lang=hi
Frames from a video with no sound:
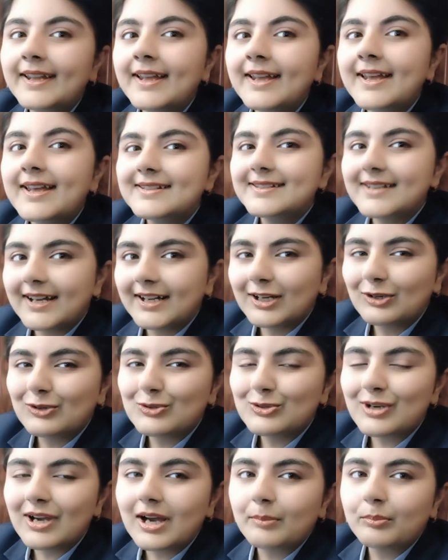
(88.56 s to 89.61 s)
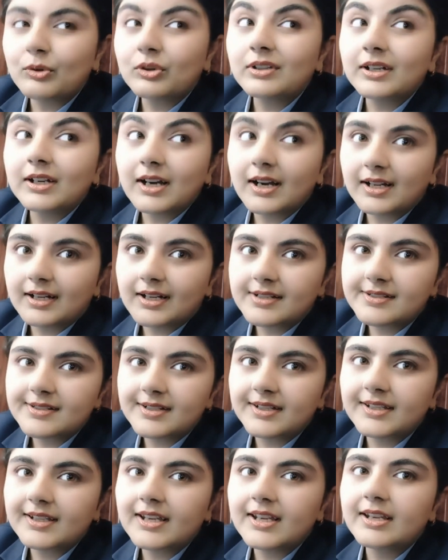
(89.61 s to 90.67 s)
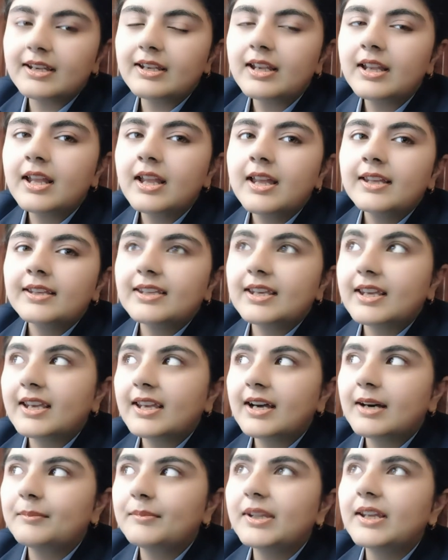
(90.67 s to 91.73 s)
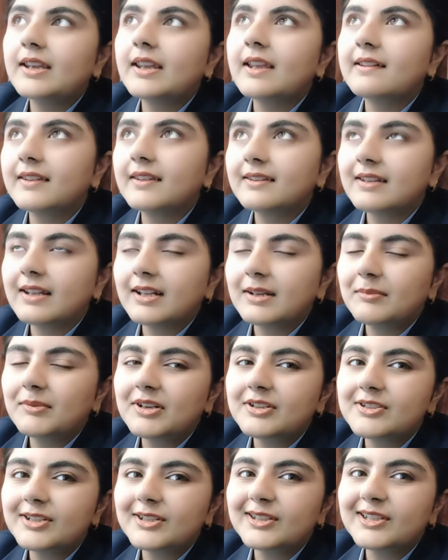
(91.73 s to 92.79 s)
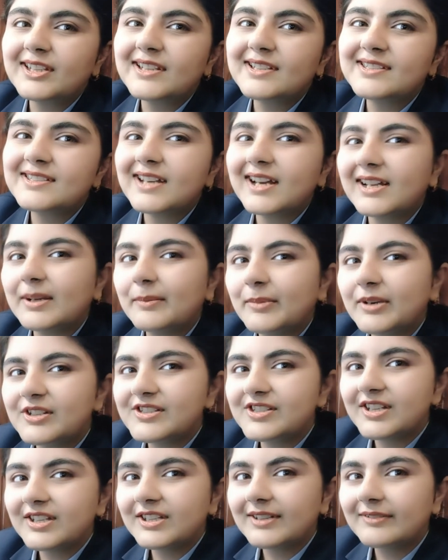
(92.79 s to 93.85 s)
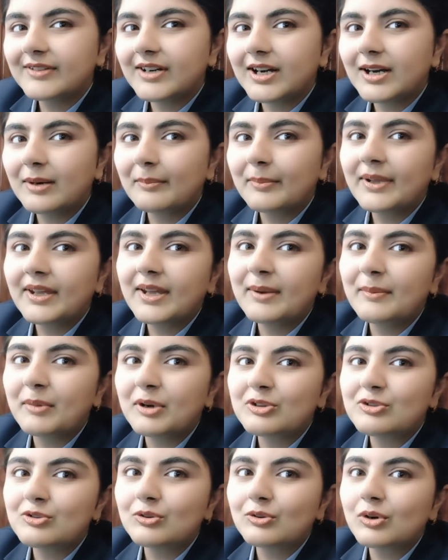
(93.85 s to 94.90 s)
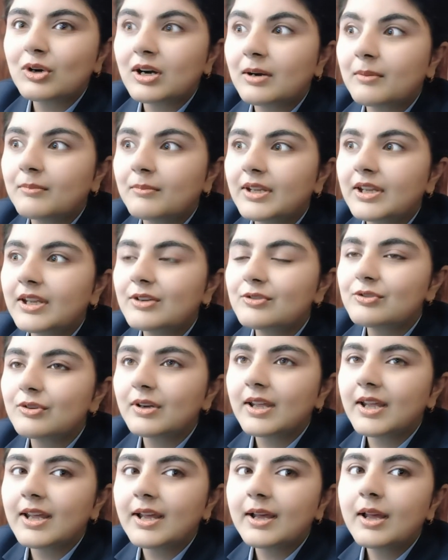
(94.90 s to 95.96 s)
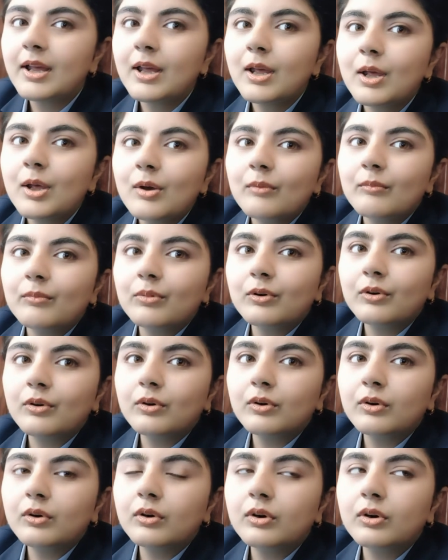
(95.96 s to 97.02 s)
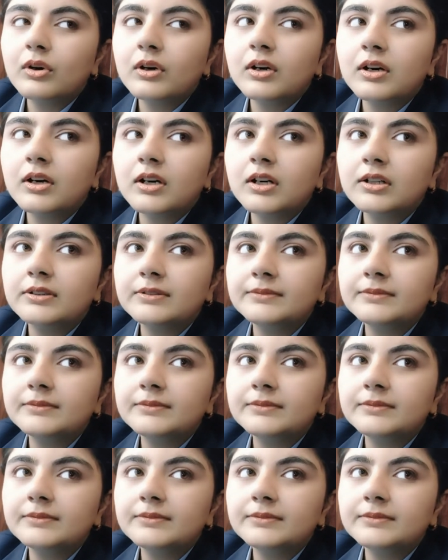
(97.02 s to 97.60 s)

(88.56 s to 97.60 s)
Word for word: सारा कुछ आपको दिखाना चाहिए कि हमने कैसे सेलिब्रेशन की सारे बच्चे थे वहाँ पे बच्चों को हमने जो है वो आ,